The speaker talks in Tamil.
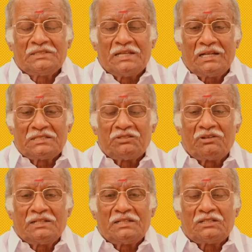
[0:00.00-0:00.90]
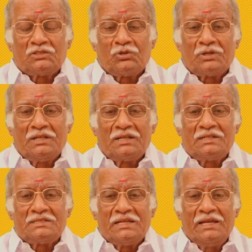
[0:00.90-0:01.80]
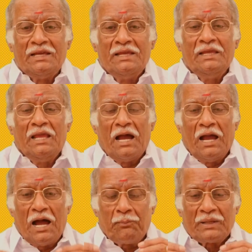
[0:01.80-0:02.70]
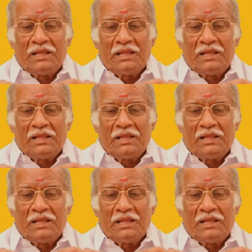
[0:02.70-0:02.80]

சேலம் சிவராத்தாத்தா சொன்ன நிகழ்ச்சி அப்போ